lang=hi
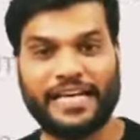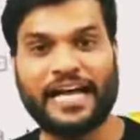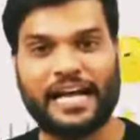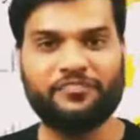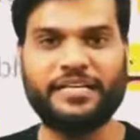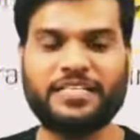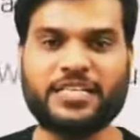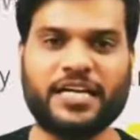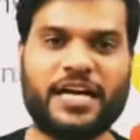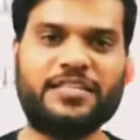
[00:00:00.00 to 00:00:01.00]
देखा है काफी
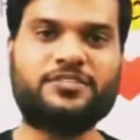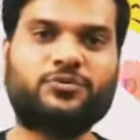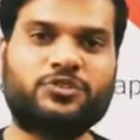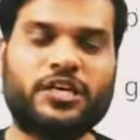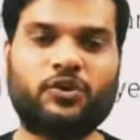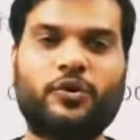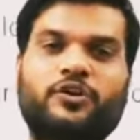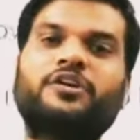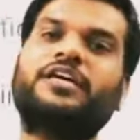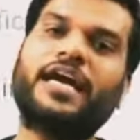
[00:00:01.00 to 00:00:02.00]
टीचर है ना ऐसे सोचते हैं कि
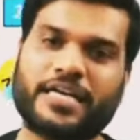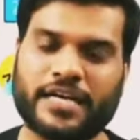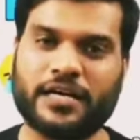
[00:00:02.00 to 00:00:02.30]
कोई कोई क्या ही